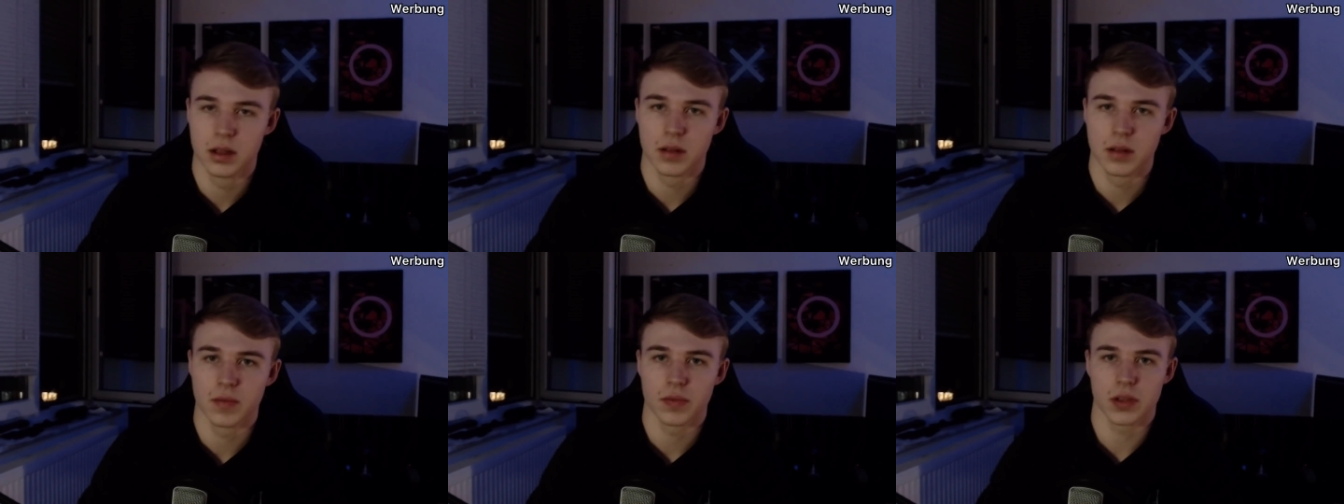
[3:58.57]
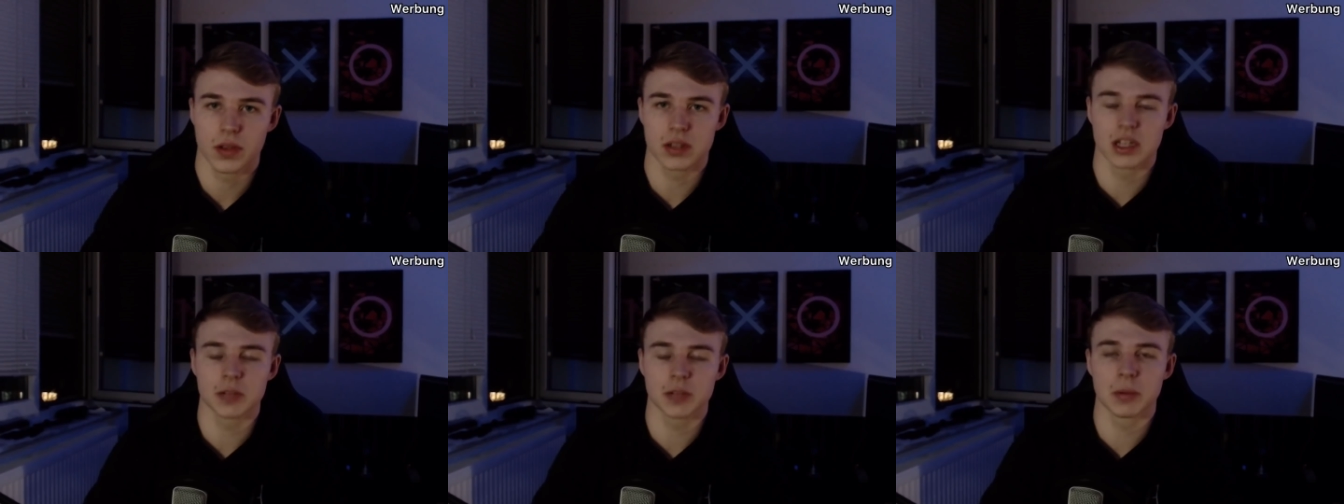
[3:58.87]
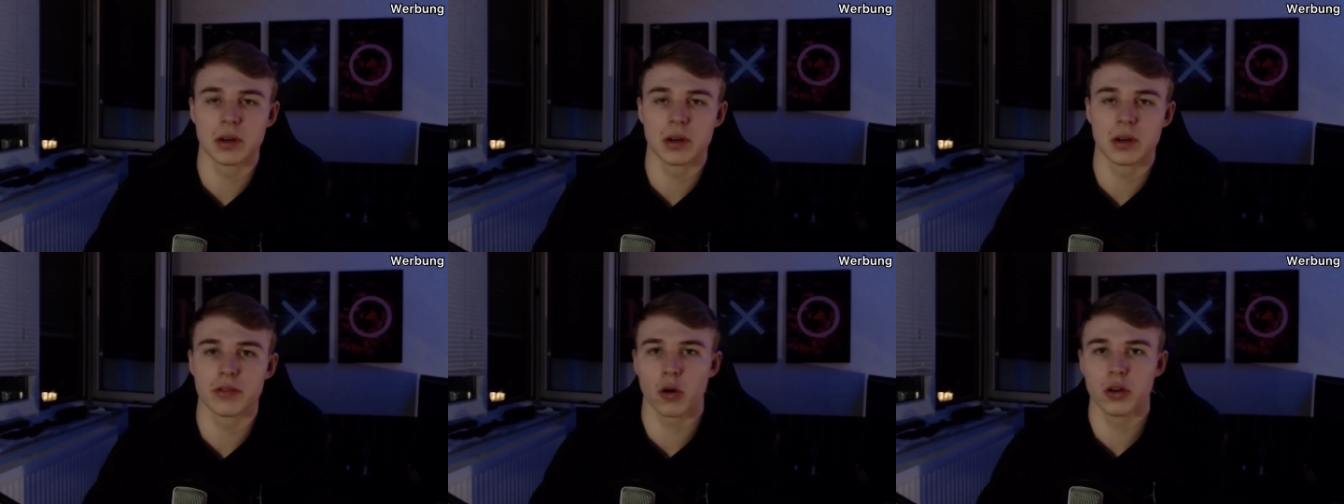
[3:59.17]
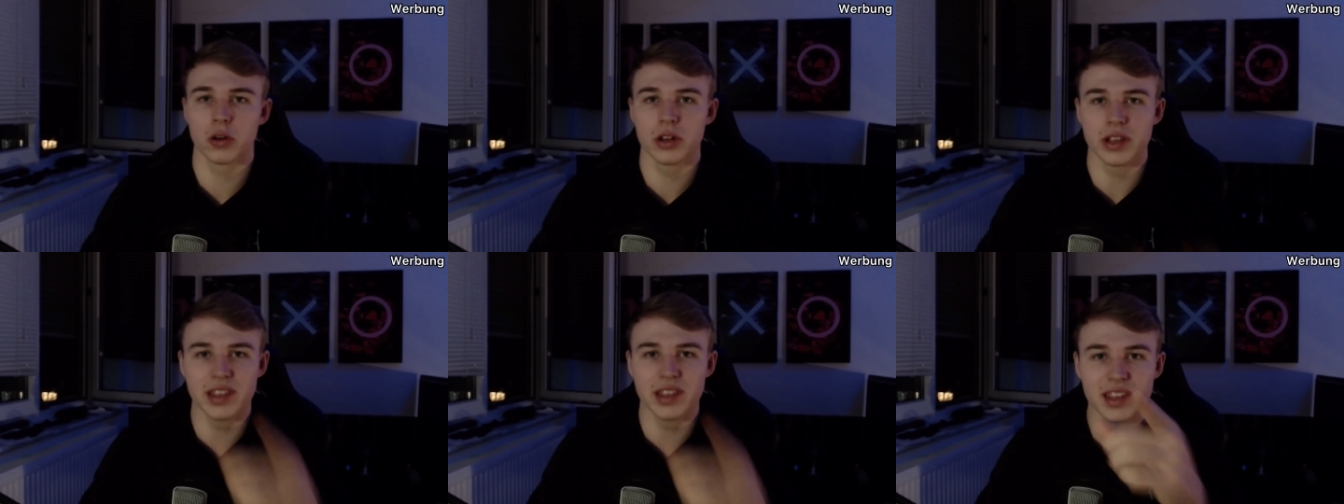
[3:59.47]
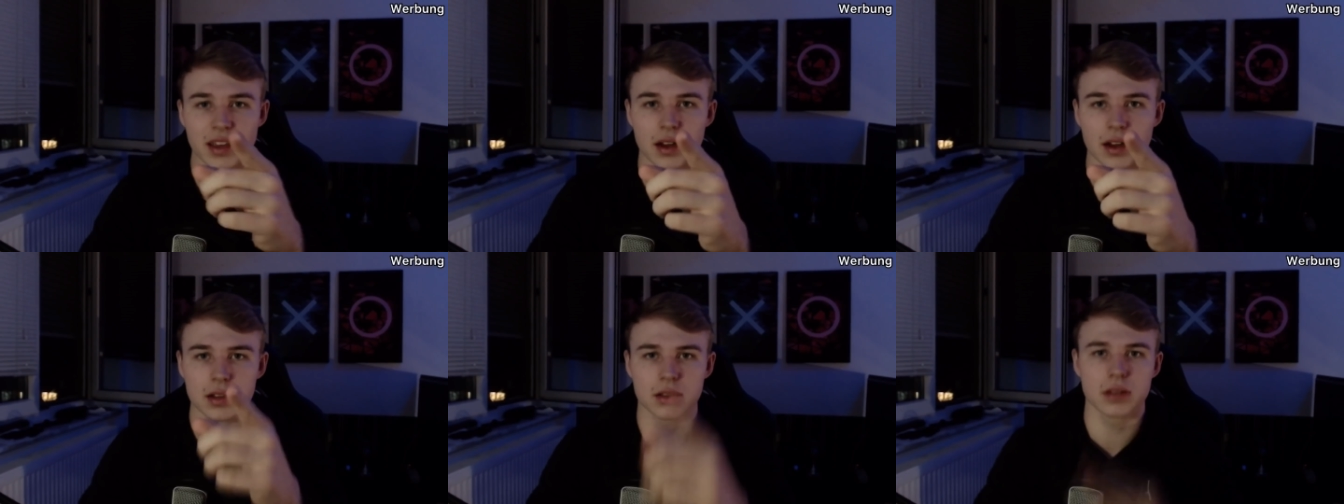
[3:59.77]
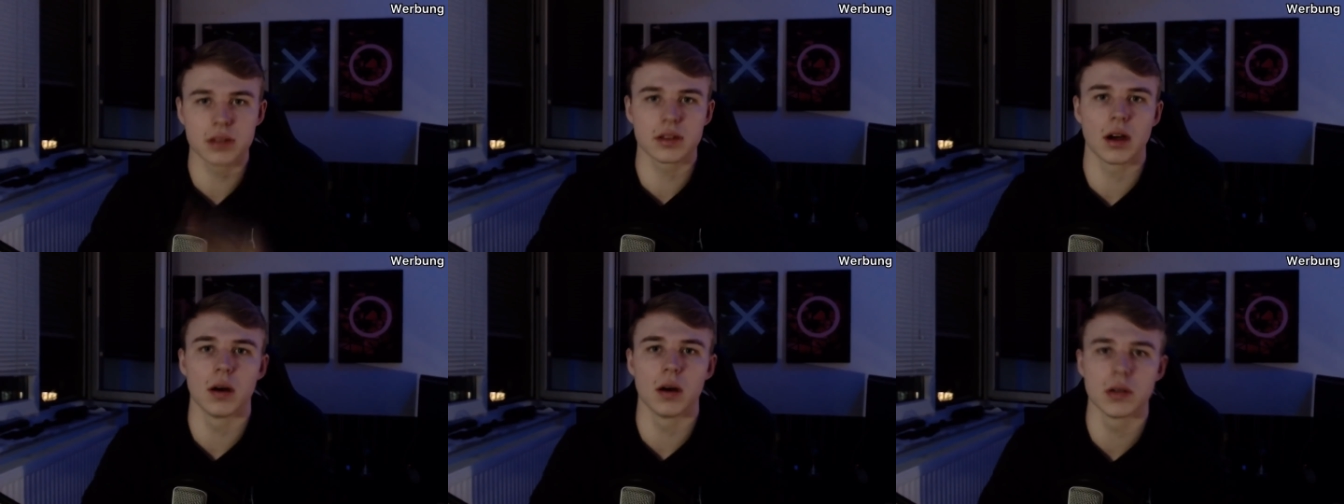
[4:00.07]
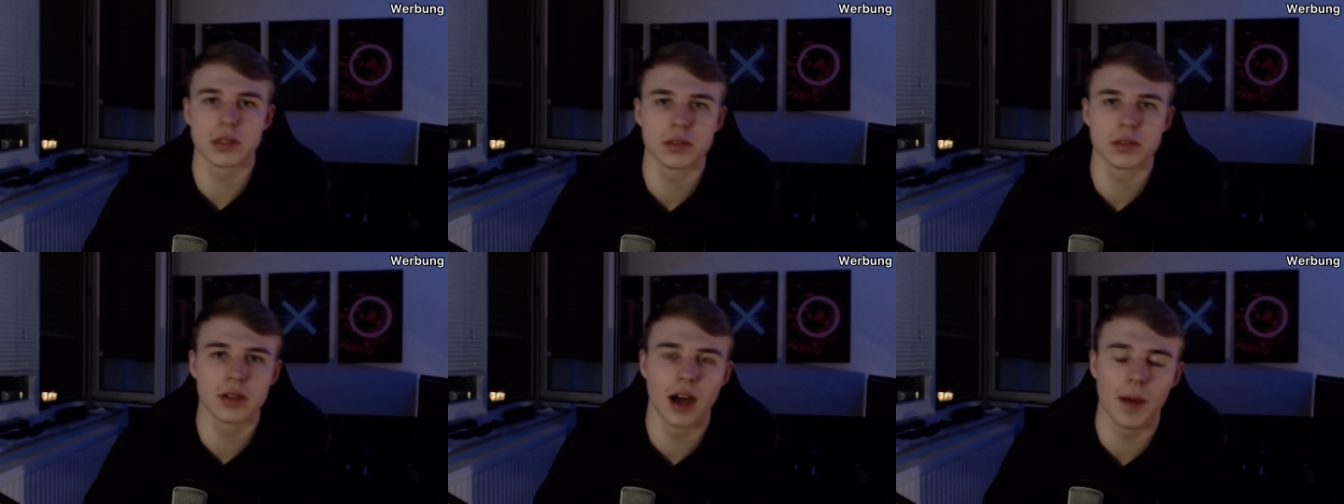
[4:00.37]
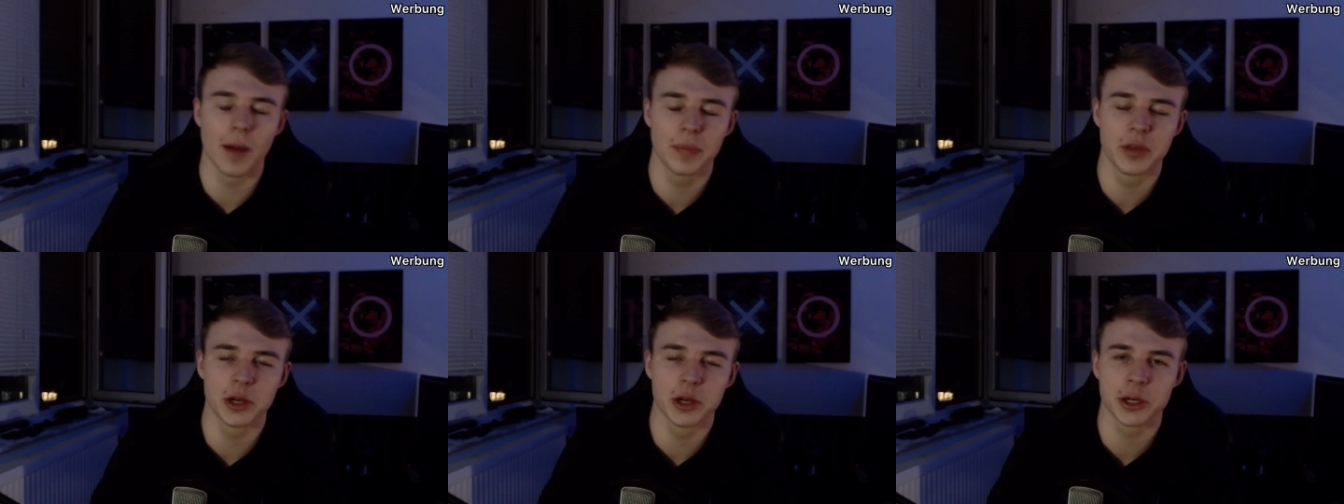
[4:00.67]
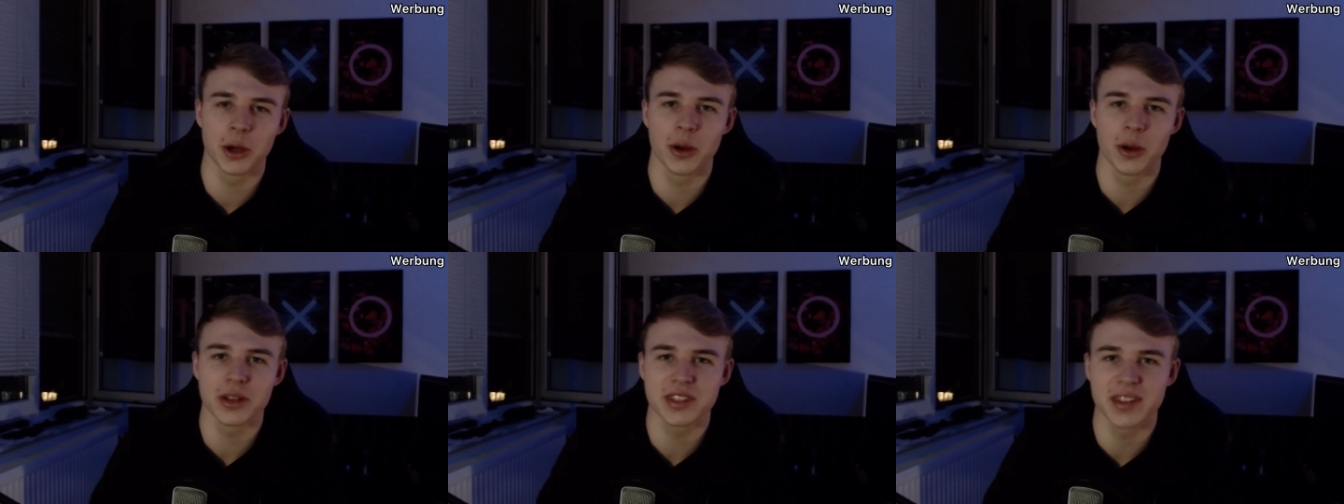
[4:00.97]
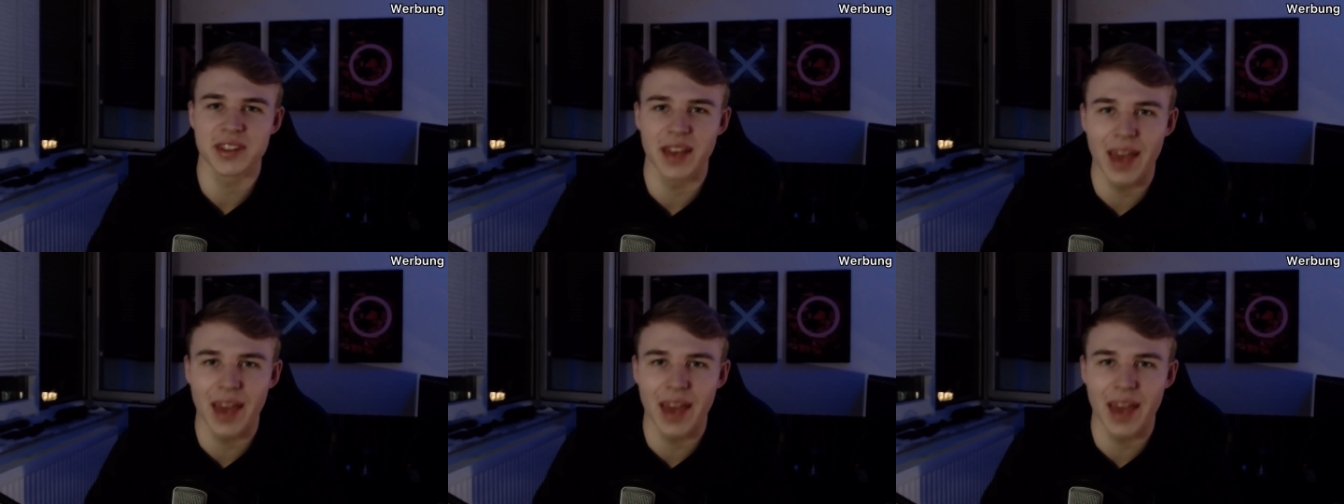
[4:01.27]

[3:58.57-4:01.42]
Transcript: Das heißt, meine Freunde, ihr da draußen habt die Chance,